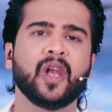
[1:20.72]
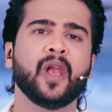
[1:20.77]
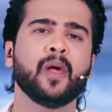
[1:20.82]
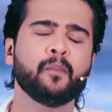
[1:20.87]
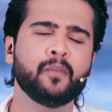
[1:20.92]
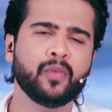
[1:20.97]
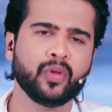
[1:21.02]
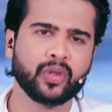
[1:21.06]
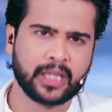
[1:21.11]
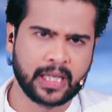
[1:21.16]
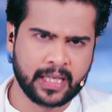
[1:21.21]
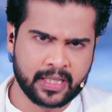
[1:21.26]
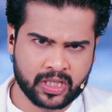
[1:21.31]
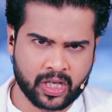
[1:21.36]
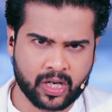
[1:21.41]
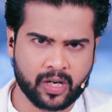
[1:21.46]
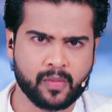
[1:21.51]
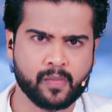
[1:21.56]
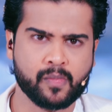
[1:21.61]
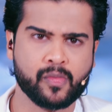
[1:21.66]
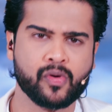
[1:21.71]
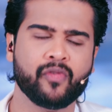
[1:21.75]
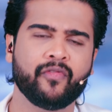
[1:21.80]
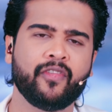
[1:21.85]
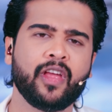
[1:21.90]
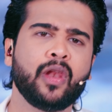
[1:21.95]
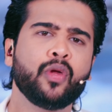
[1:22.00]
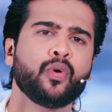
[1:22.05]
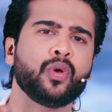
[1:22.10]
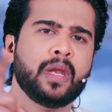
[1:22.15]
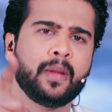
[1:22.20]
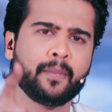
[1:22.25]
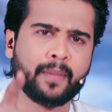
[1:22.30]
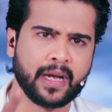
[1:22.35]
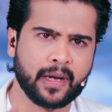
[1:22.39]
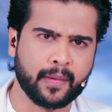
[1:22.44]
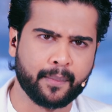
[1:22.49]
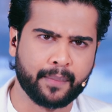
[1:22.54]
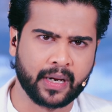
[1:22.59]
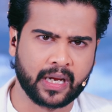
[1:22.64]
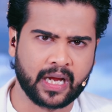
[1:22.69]
లెమ్ము తేజరము వెలుగు నీ
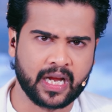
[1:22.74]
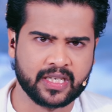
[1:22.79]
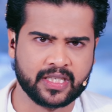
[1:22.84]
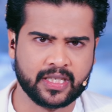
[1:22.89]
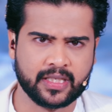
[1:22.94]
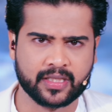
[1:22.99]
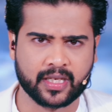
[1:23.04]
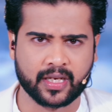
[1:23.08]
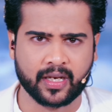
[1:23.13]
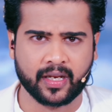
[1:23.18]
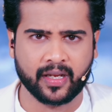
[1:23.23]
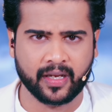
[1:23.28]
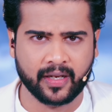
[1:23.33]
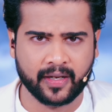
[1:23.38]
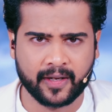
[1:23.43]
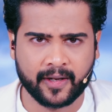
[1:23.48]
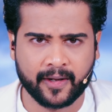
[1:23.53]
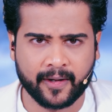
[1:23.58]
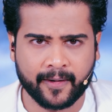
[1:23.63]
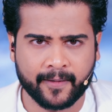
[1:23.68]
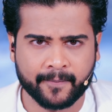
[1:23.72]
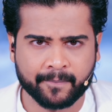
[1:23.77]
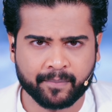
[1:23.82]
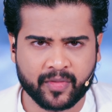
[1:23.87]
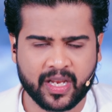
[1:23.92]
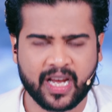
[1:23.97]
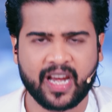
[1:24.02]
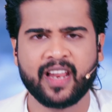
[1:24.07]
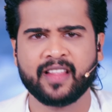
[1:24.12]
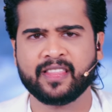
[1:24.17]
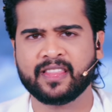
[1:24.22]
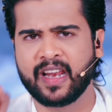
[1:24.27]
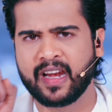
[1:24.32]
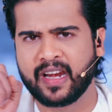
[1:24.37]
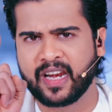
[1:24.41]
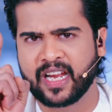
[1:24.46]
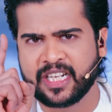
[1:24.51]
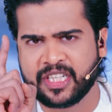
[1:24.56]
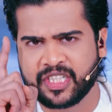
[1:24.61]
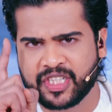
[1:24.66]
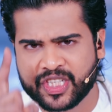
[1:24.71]
పైన ప్రకాశించు లెట్ ద
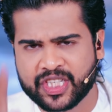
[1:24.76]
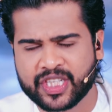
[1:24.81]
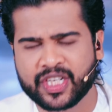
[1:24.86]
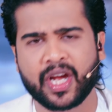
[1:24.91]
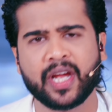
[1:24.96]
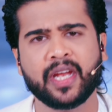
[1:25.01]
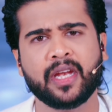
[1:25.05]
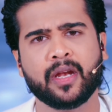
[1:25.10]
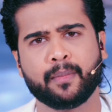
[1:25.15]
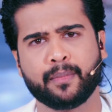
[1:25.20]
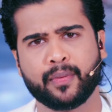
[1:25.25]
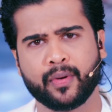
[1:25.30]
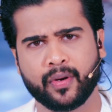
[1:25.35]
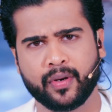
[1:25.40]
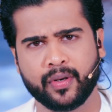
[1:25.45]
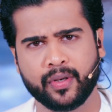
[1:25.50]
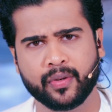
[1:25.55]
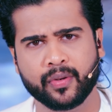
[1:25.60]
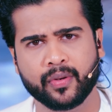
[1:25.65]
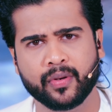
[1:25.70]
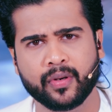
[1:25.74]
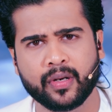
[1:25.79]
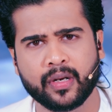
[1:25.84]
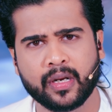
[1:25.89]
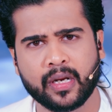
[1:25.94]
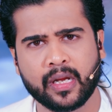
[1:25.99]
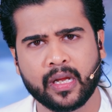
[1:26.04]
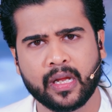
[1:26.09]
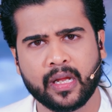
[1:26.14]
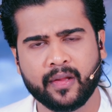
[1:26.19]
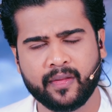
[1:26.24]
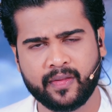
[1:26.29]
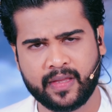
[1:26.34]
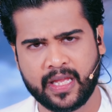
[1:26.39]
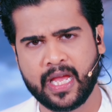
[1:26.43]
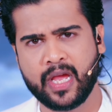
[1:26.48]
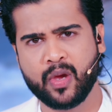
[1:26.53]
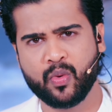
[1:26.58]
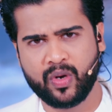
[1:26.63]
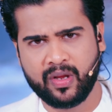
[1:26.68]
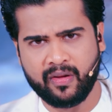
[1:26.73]
లైట్ షైన్ అపాన్ యూ
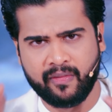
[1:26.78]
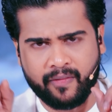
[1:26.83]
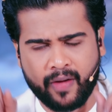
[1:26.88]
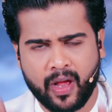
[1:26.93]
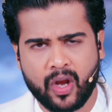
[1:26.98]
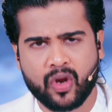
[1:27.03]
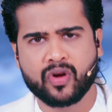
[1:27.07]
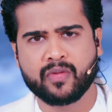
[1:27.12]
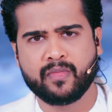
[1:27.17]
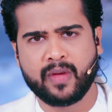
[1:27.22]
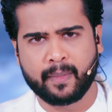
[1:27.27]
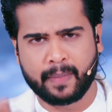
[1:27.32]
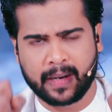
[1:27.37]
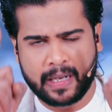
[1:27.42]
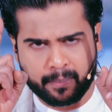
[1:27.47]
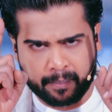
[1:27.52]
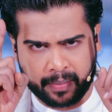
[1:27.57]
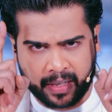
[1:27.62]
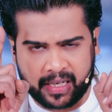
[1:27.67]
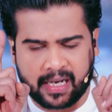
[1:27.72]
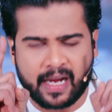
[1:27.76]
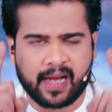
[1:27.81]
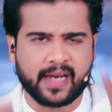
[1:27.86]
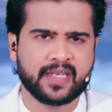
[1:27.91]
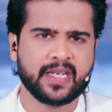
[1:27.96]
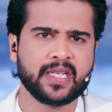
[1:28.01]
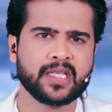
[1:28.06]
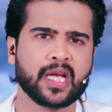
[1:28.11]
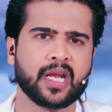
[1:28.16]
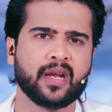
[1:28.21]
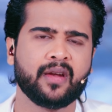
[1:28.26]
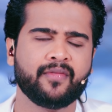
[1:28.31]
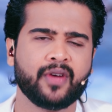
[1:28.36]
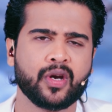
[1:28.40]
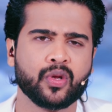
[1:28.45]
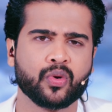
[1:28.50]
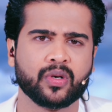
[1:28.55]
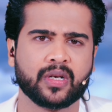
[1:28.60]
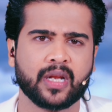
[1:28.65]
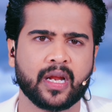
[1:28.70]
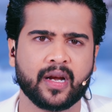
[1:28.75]
దేవుని వెలుగు మీ పైన ప్రకాశించాలని
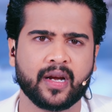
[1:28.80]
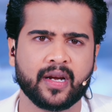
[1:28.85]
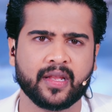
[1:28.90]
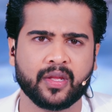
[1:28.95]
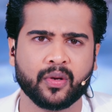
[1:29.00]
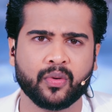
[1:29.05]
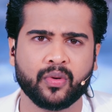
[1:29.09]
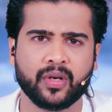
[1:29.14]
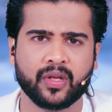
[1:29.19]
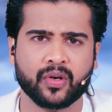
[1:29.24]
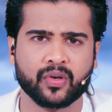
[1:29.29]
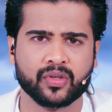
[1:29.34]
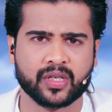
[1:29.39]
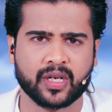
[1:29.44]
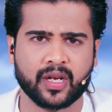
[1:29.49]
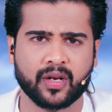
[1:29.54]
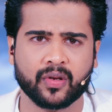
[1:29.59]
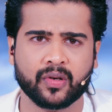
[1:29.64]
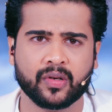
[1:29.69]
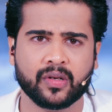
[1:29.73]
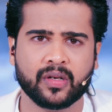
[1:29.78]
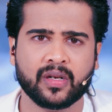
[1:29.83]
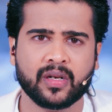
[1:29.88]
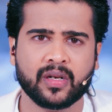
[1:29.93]
వేడుకుంటున్నానండి దేవుని ఈరోజు నేను